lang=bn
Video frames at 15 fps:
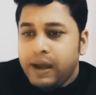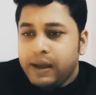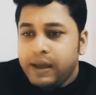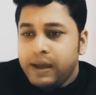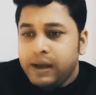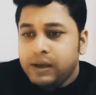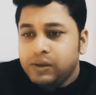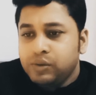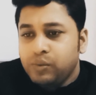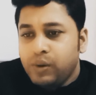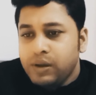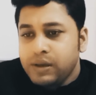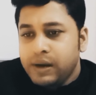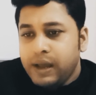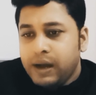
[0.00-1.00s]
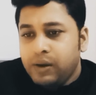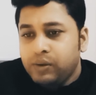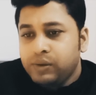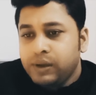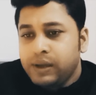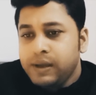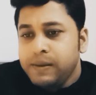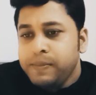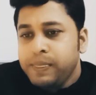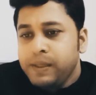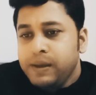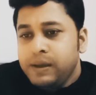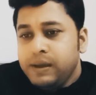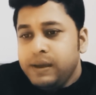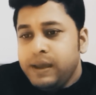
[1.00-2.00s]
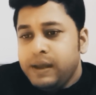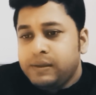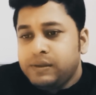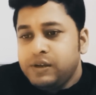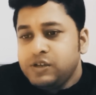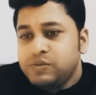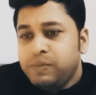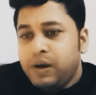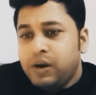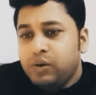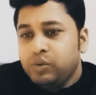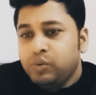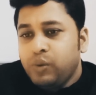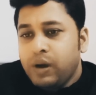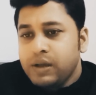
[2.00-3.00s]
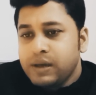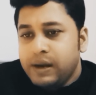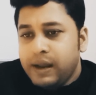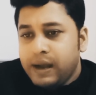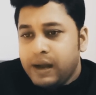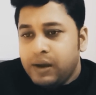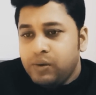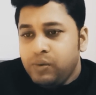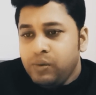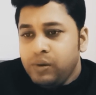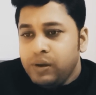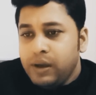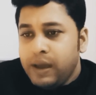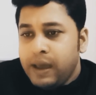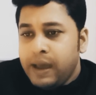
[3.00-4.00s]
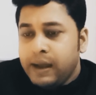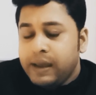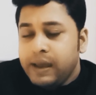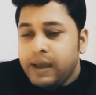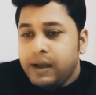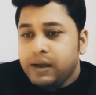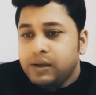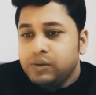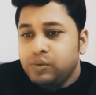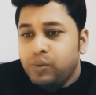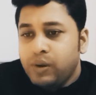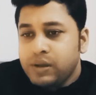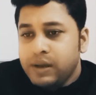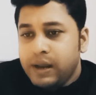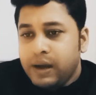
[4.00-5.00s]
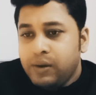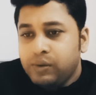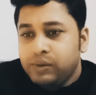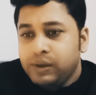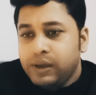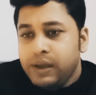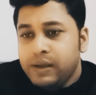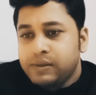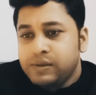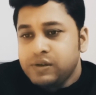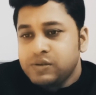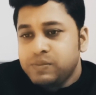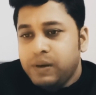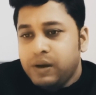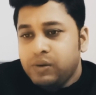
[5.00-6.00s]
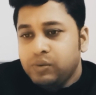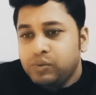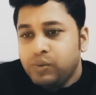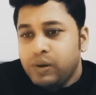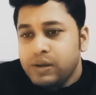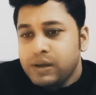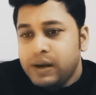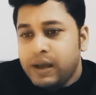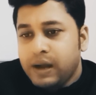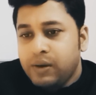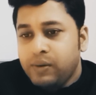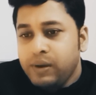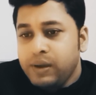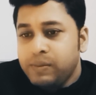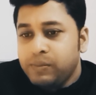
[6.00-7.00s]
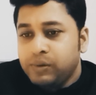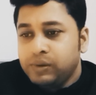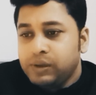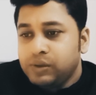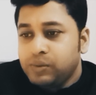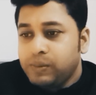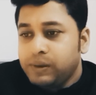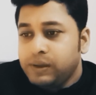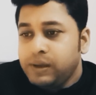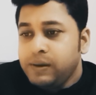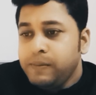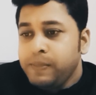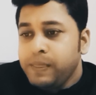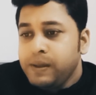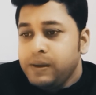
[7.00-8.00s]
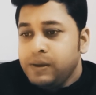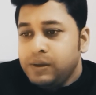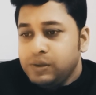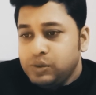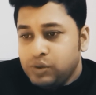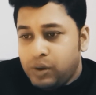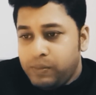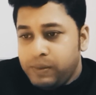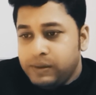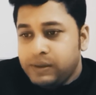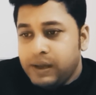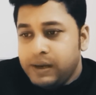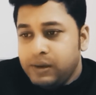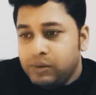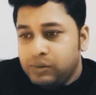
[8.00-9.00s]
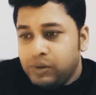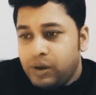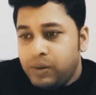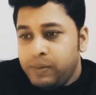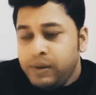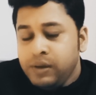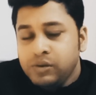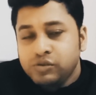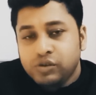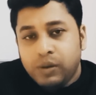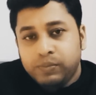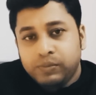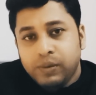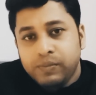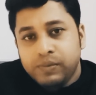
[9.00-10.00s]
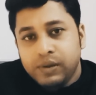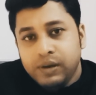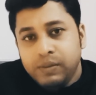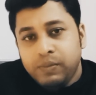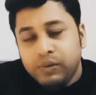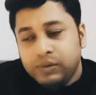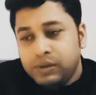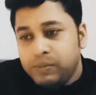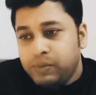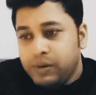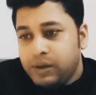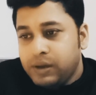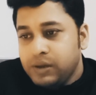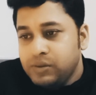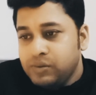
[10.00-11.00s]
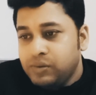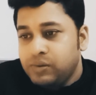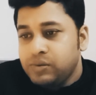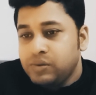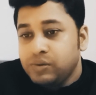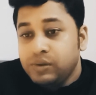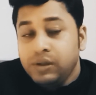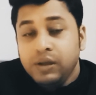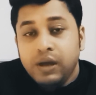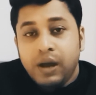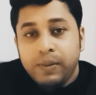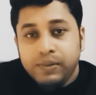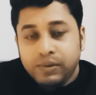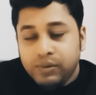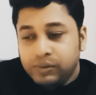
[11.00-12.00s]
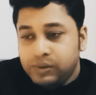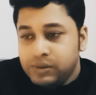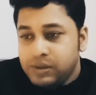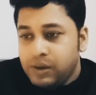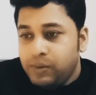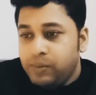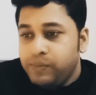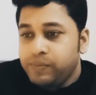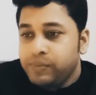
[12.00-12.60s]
এক এক দু হাজার এগারো থেকে একত্রিশ বারো দু হাজার এগারো এক এক দু হাজার এগারো থেকে একত্রিশ বারো দু হাজার এগারো এর মধ্যে তোমাদের জন্মের তারিখ হতে হবে সপ্তম শ্রেণী ভর্তি পরীক্ষার জন্য যদি আবেদন করতে চাও